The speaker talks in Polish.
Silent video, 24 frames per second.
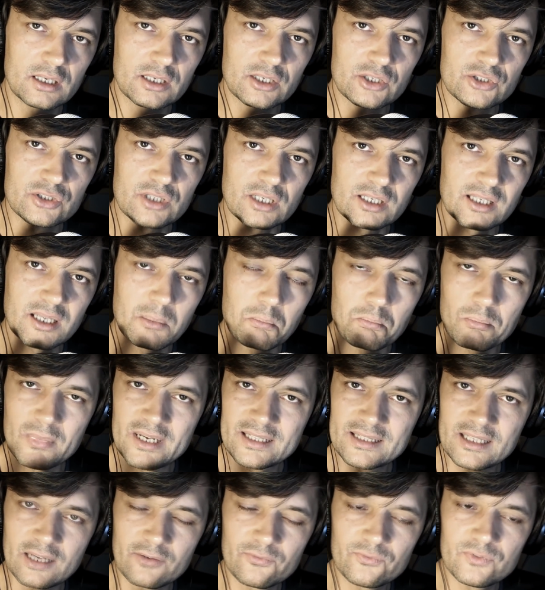jakieś takie
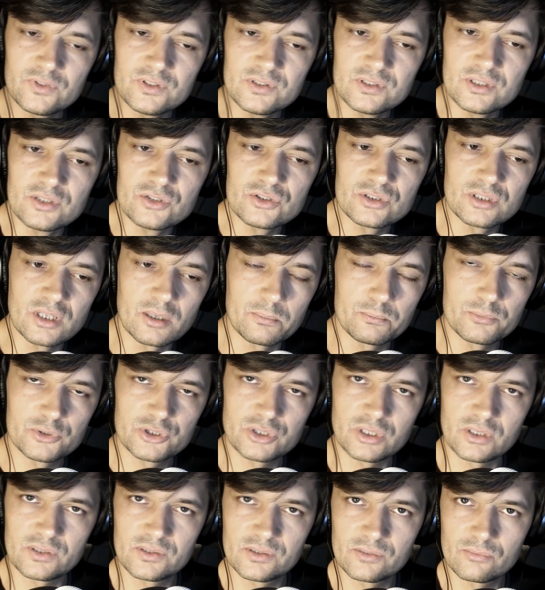metafizyczne
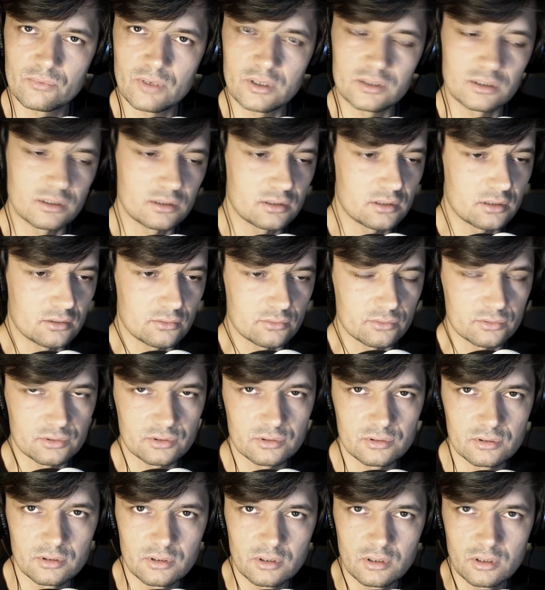przesłanie
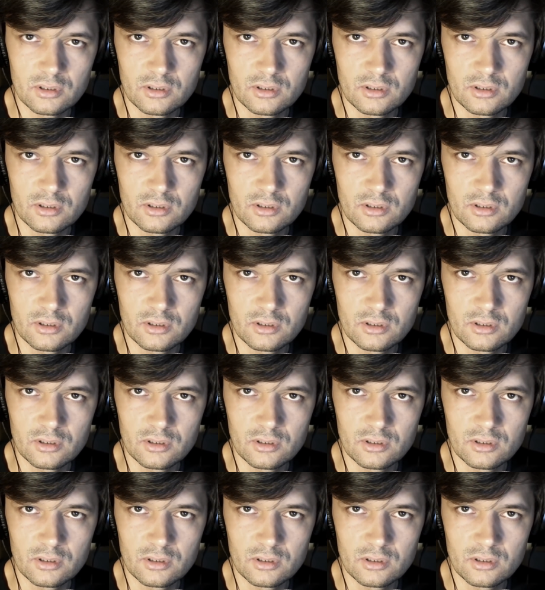tegoż